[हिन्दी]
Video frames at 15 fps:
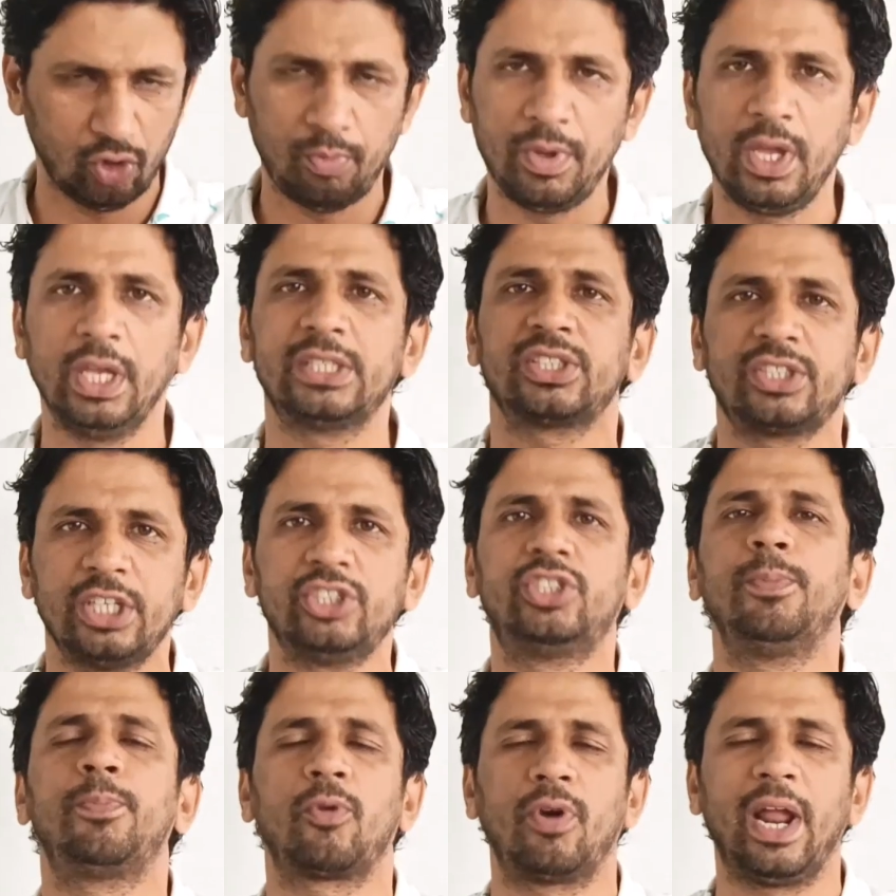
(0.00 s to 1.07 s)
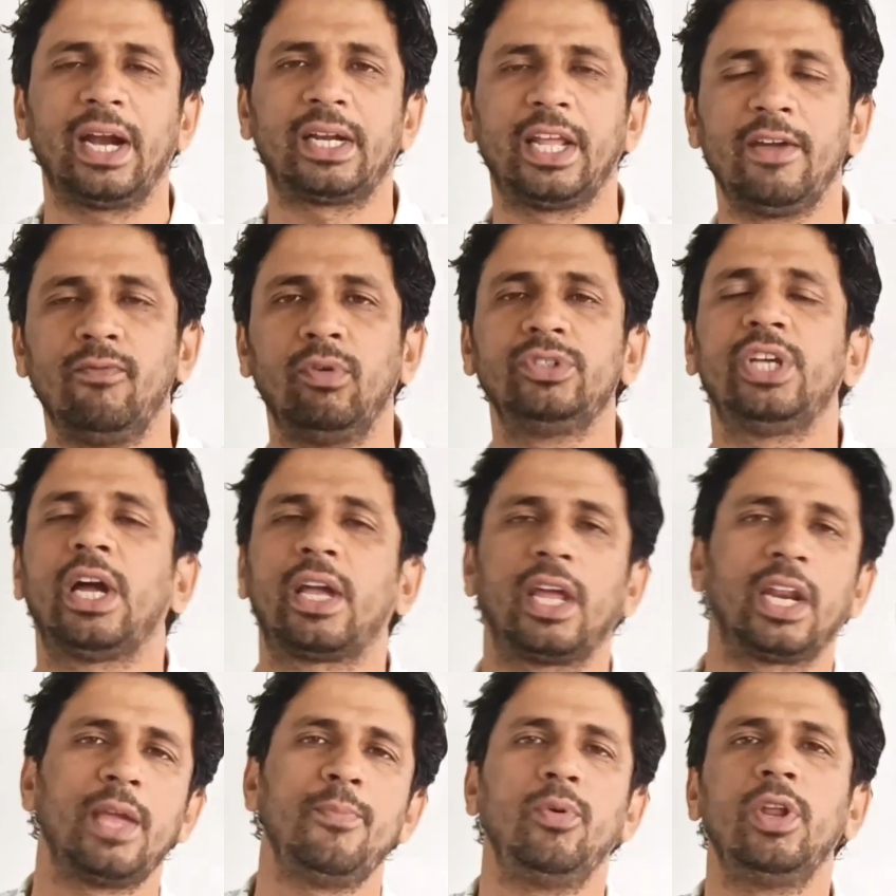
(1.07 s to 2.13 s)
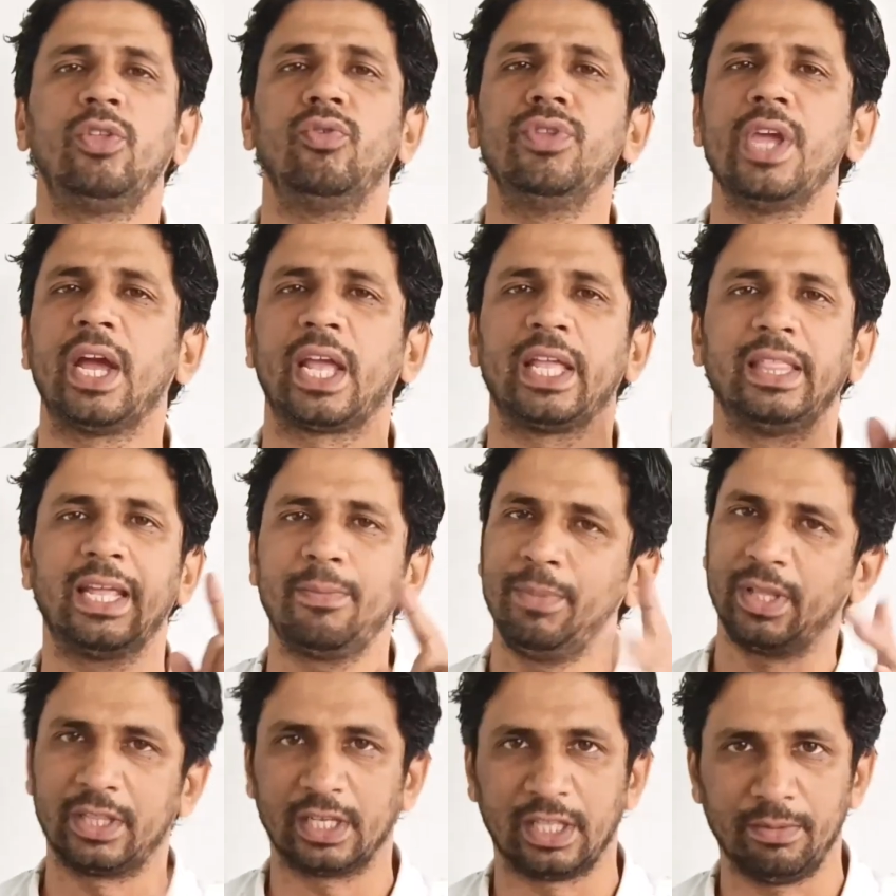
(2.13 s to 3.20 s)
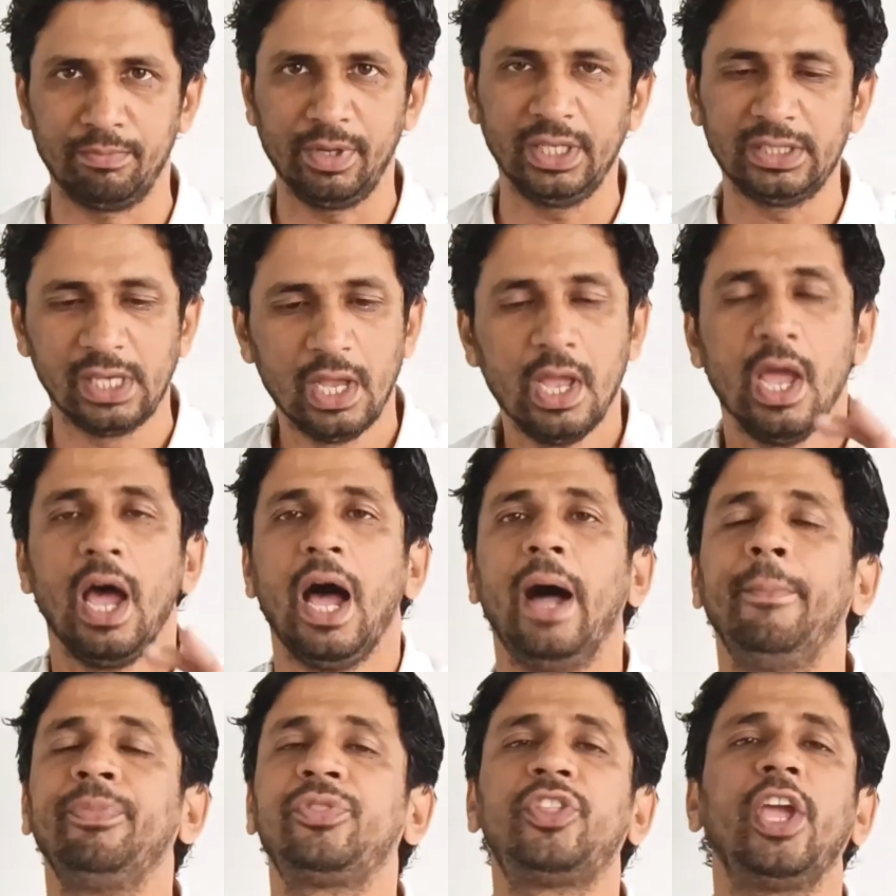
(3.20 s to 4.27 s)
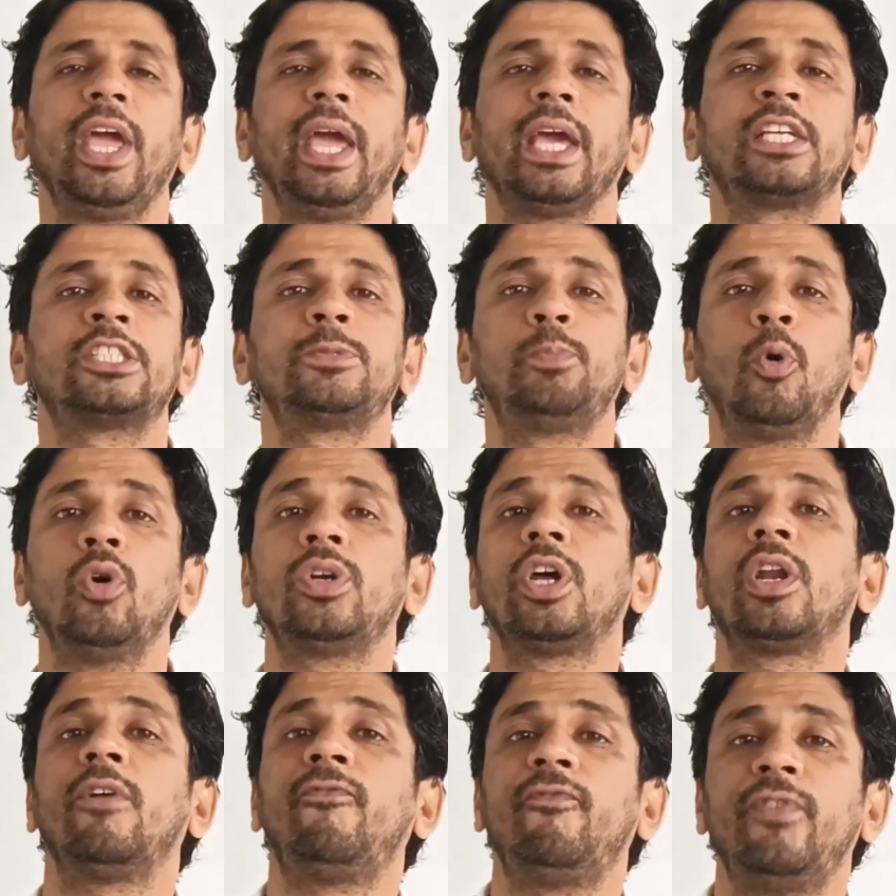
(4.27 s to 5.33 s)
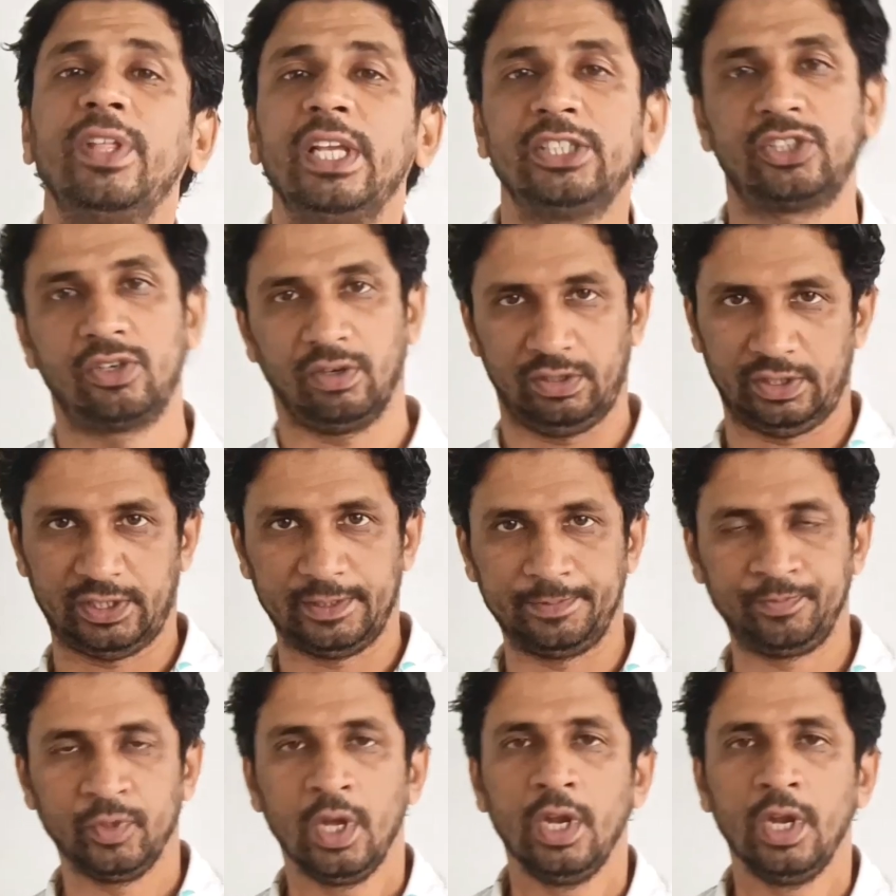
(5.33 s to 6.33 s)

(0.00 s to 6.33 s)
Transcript: जो भी स्टिच्ड प्रोडक्ट है वो जाकर के पूरी दुनिया के अंदर बिकता था मीन्स हम थे एक्सपोर्टर ऑफ फिनिश गुड्स